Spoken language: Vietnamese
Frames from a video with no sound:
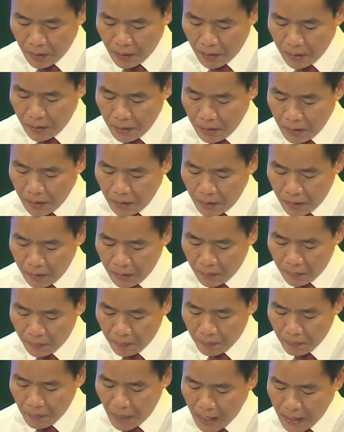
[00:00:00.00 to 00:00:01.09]
như
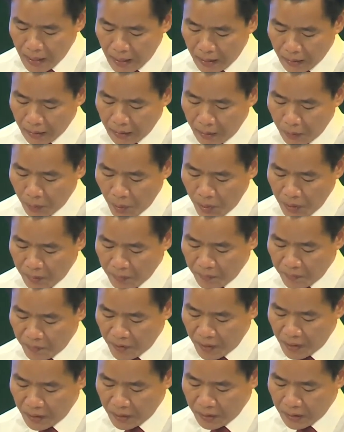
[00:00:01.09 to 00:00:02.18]
ban hành nghị quyết
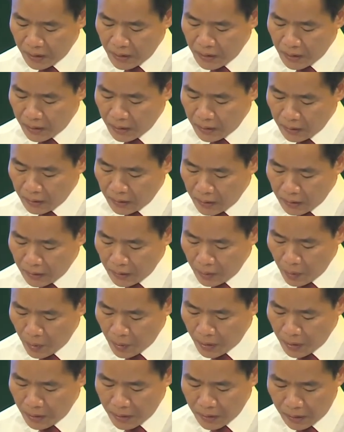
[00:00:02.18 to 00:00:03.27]
về xây dựng Thừa Thiên
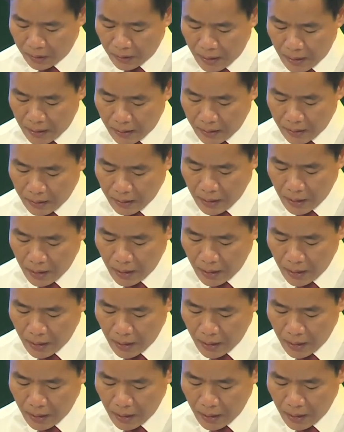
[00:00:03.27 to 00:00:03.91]
Huế trở thành